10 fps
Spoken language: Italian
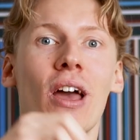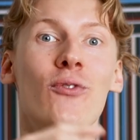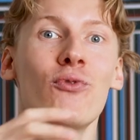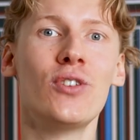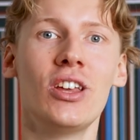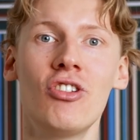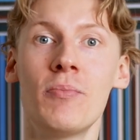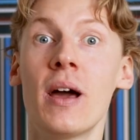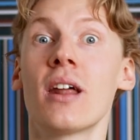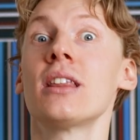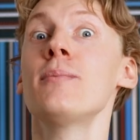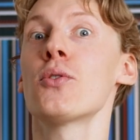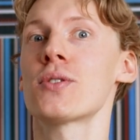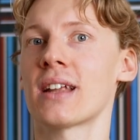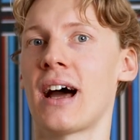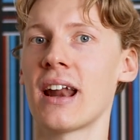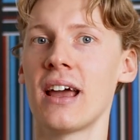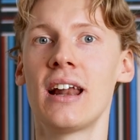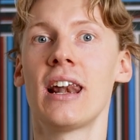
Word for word: effigi per dimostrare